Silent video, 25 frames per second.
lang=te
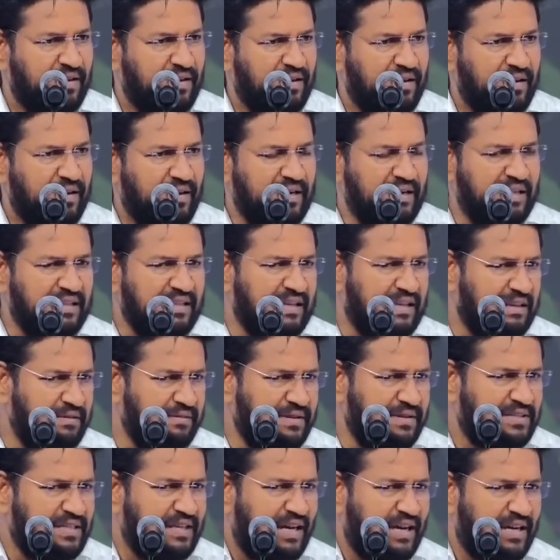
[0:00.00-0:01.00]
అంటే
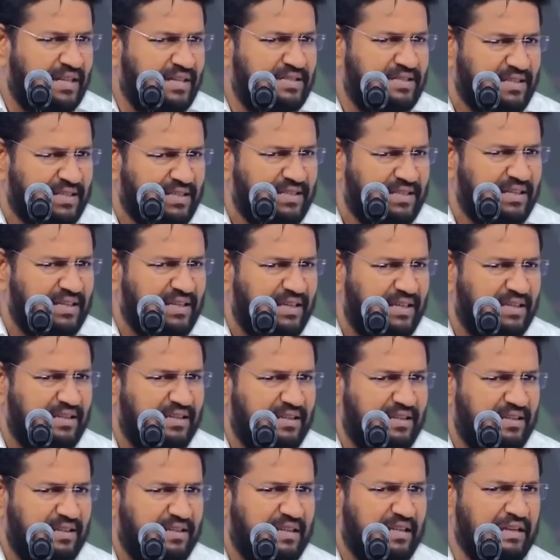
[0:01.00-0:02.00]
నిర్విచార స్థితి
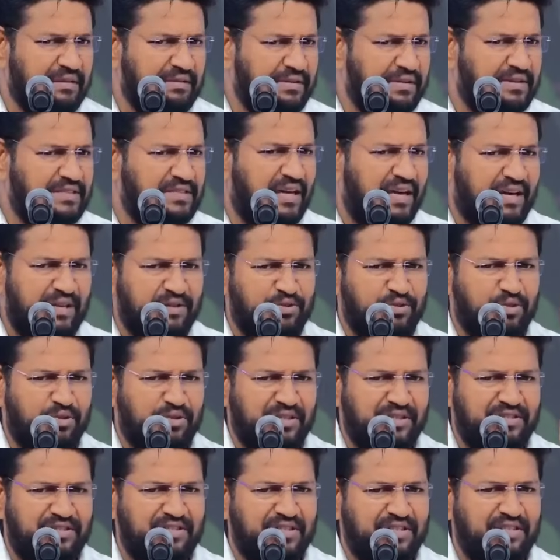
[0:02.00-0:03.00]
నిర్విచార
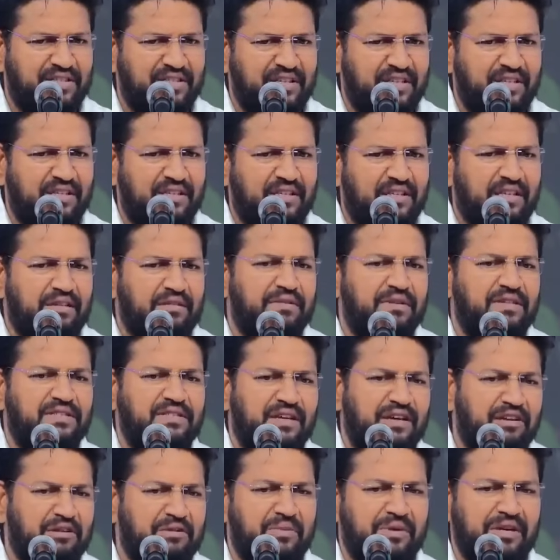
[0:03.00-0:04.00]
సుఖస్థితి
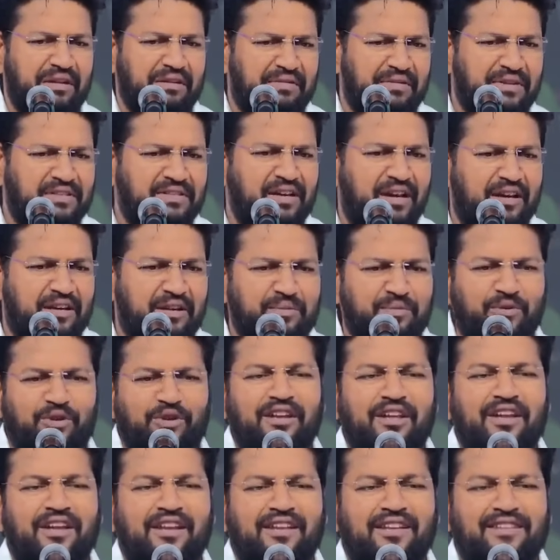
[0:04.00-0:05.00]
నిర్విచారం అంటే విచారము
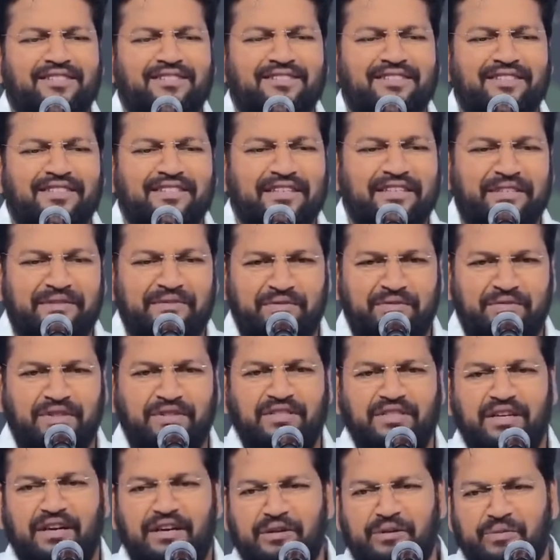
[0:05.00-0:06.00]
లేని స్థితి
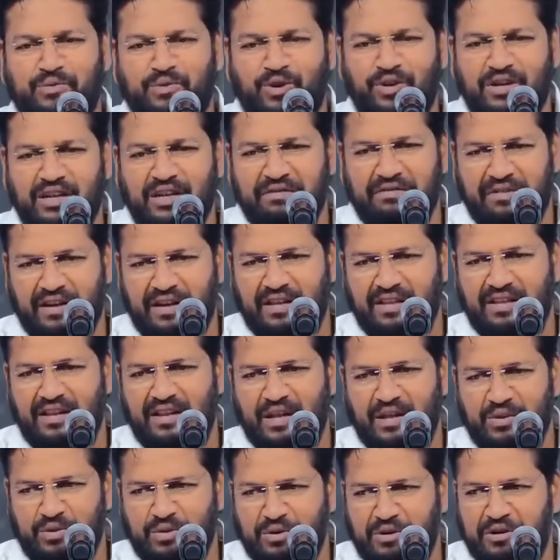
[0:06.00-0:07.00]
విచారము అంటే వేదన
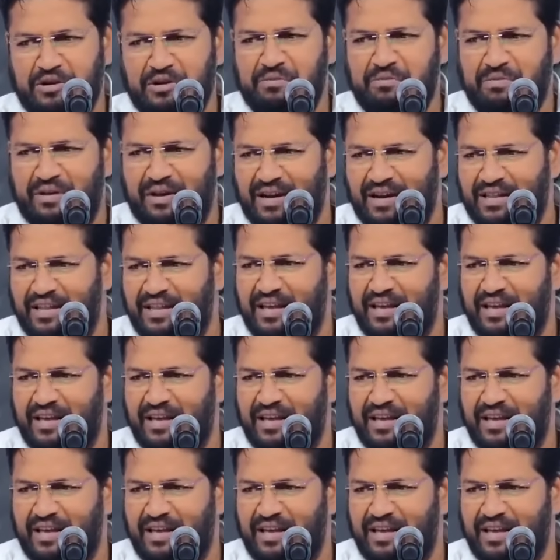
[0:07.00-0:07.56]
దుఃఖం బాధ